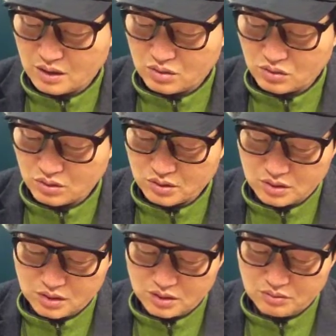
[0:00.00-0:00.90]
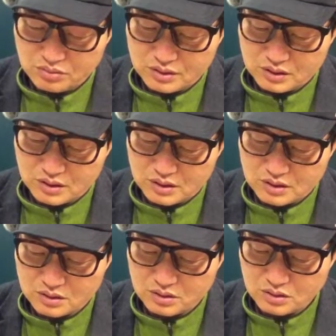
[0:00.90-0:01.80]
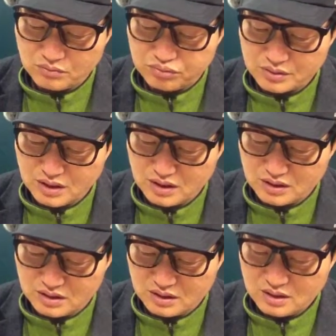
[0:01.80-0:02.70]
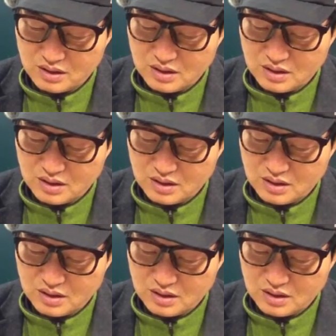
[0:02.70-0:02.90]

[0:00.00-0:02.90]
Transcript: 곧 너희 무리가 스스로 불안을